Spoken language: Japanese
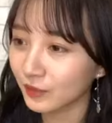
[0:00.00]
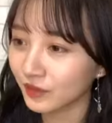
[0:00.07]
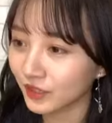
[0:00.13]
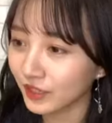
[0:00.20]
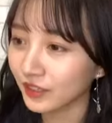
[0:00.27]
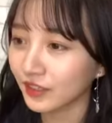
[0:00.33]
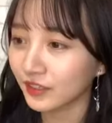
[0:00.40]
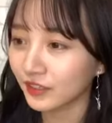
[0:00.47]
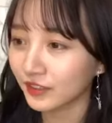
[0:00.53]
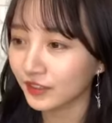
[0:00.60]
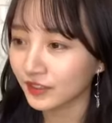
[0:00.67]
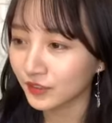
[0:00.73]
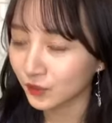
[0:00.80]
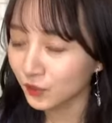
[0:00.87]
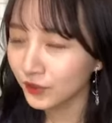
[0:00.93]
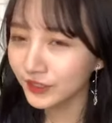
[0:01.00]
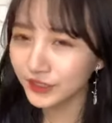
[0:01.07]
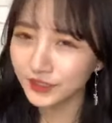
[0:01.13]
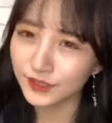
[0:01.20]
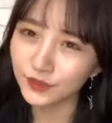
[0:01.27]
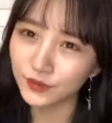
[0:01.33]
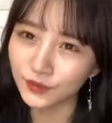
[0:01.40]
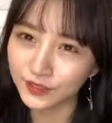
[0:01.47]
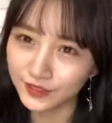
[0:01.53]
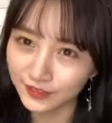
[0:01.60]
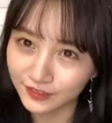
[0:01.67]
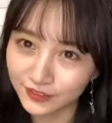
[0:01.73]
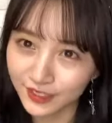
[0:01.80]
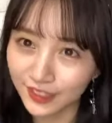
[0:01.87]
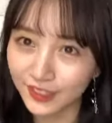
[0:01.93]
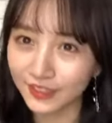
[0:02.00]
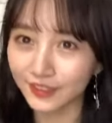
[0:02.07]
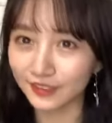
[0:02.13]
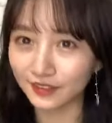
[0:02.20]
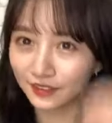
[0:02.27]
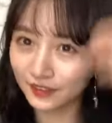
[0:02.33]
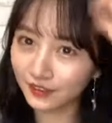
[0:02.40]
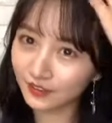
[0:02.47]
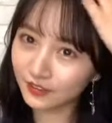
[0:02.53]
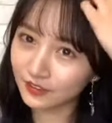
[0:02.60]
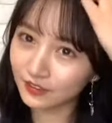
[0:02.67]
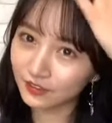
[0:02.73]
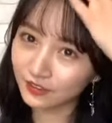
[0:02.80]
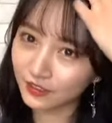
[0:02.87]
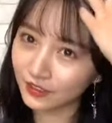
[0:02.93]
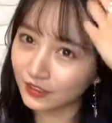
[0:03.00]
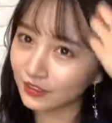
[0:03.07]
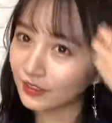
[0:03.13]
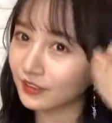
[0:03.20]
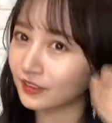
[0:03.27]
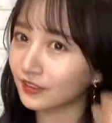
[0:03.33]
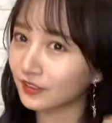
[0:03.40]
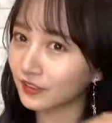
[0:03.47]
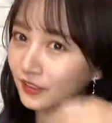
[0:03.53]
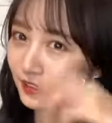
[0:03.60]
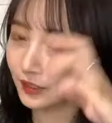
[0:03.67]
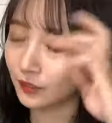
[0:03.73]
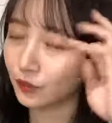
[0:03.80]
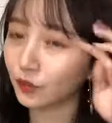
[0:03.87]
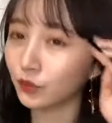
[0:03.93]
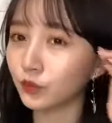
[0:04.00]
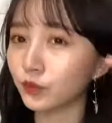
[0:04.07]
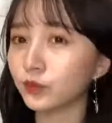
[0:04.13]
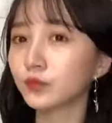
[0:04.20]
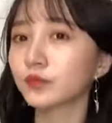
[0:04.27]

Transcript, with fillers: かねそう声出す曲をやりたくてそういうのあげてたんですけどで